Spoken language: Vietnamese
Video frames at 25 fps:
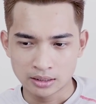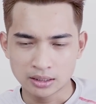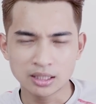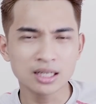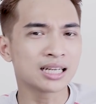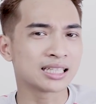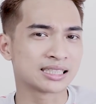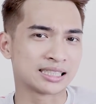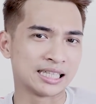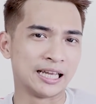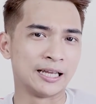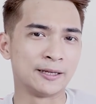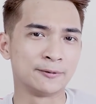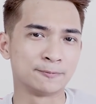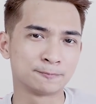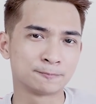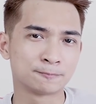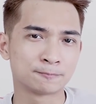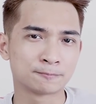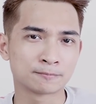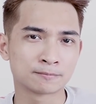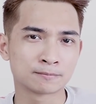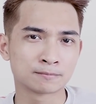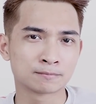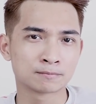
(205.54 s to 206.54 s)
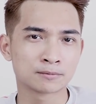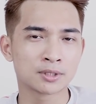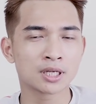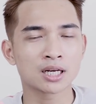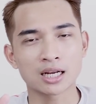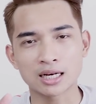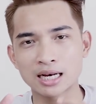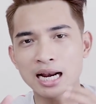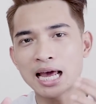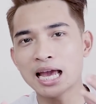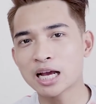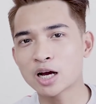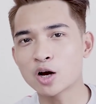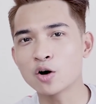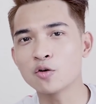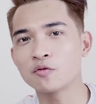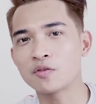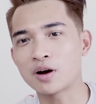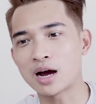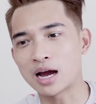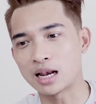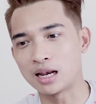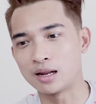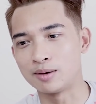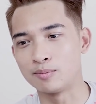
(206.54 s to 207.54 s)
Tức là gì? Tức là đây không
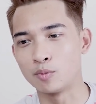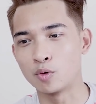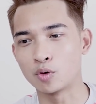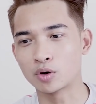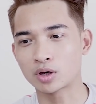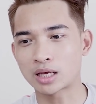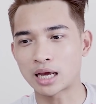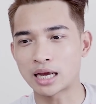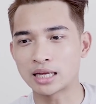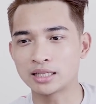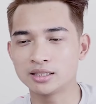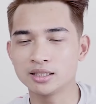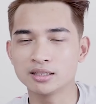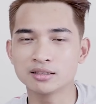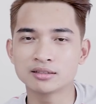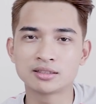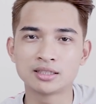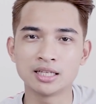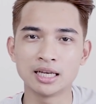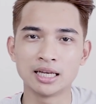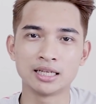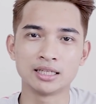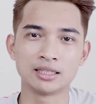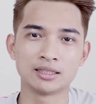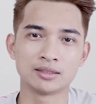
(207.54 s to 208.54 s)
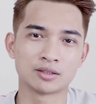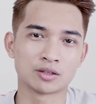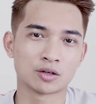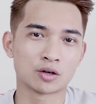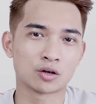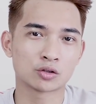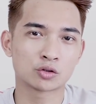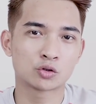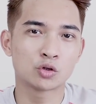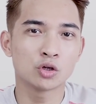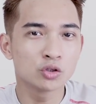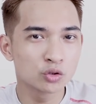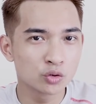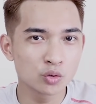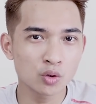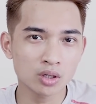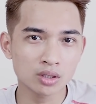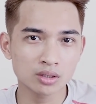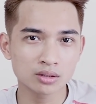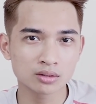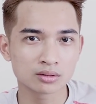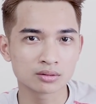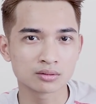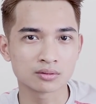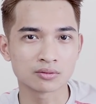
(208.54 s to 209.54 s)
phải là một cái chương trình nó xuyên
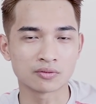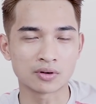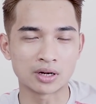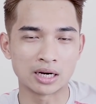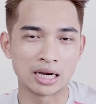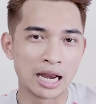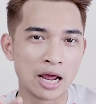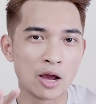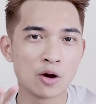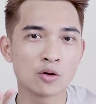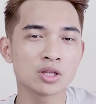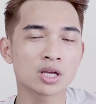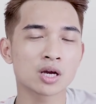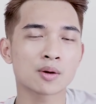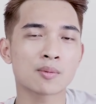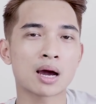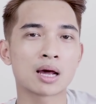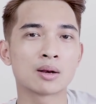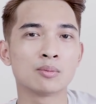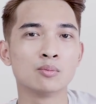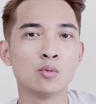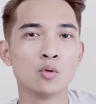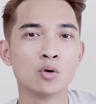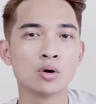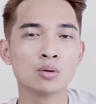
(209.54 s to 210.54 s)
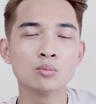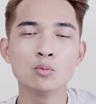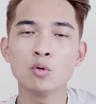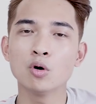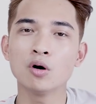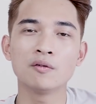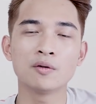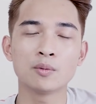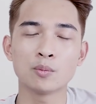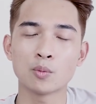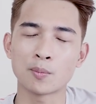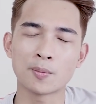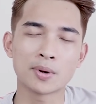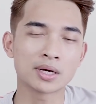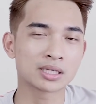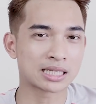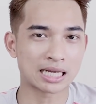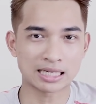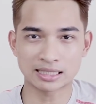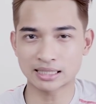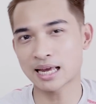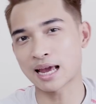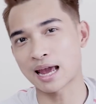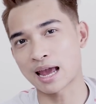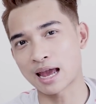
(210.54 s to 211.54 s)
suốt và nếu như các bạn muốn mua với một mức
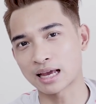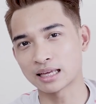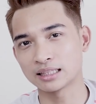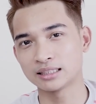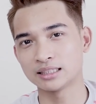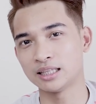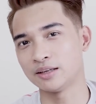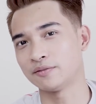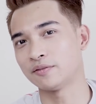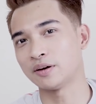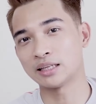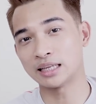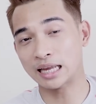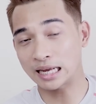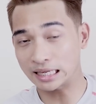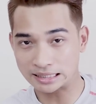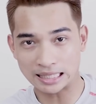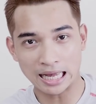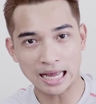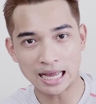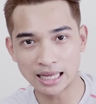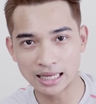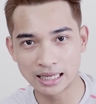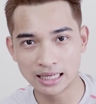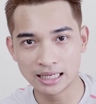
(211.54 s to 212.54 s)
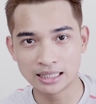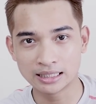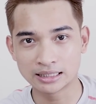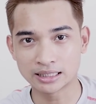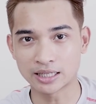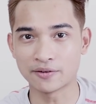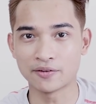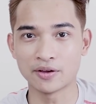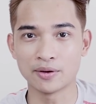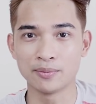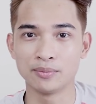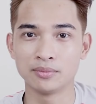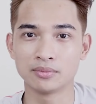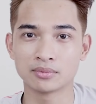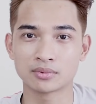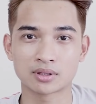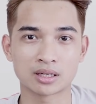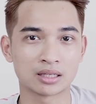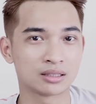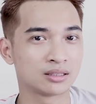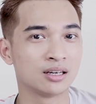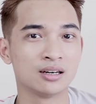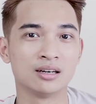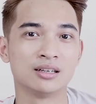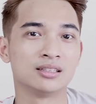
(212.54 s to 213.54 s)
giá rẻ thì phải nhanh tay tại vì
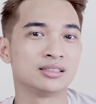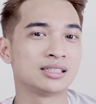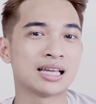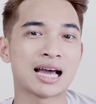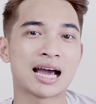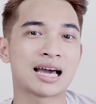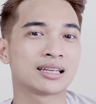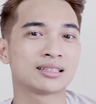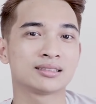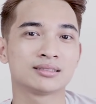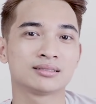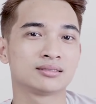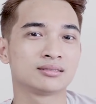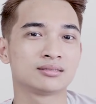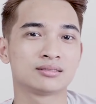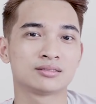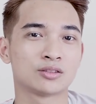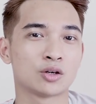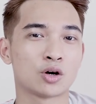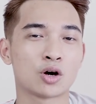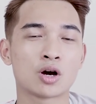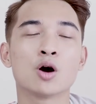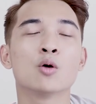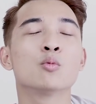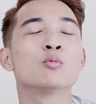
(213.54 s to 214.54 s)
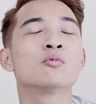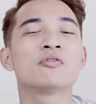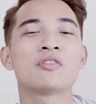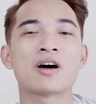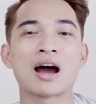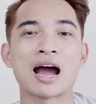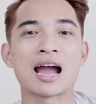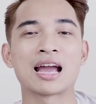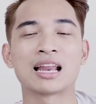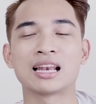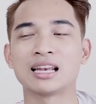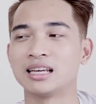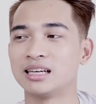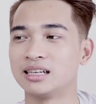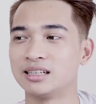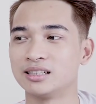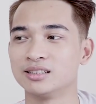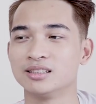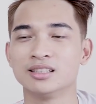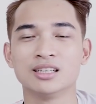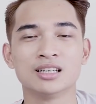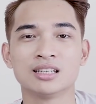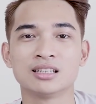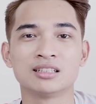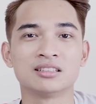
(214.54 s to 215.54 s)
cái thời gian nó không phải là
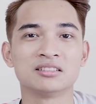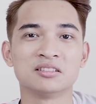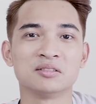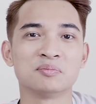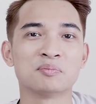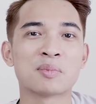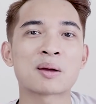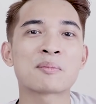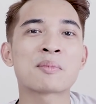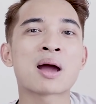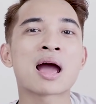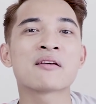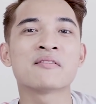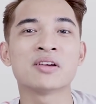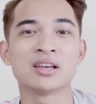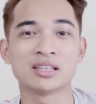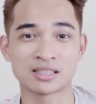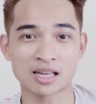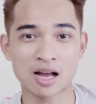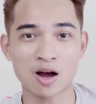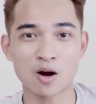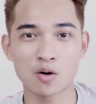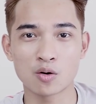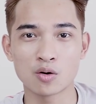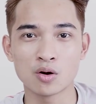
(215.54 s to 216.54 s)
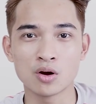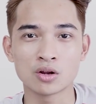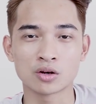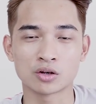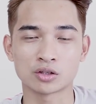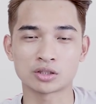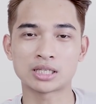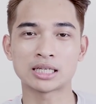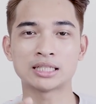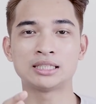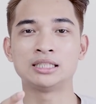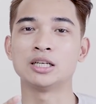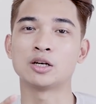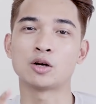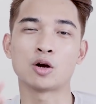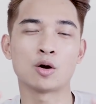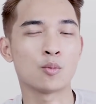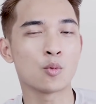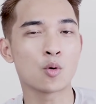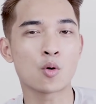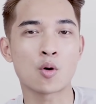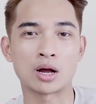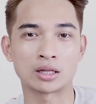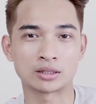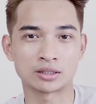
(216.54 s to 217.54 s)
ờ, mãi mãi về sau nó sẽ chỉ có
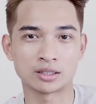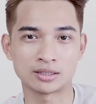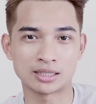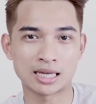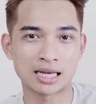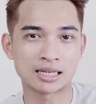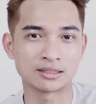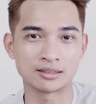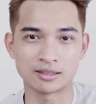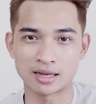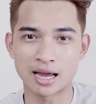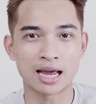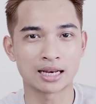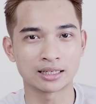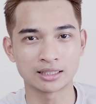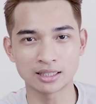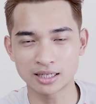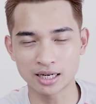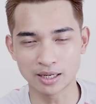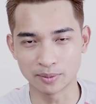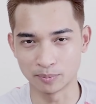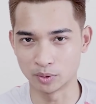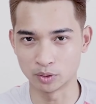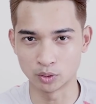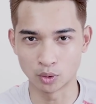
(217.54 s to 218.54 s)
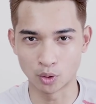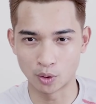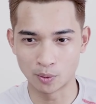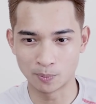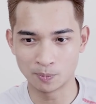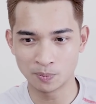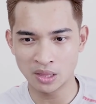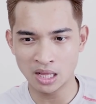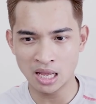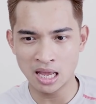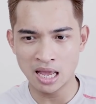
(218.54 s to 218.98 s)
một khoảng thời gian giới hạn nhất định mà thôi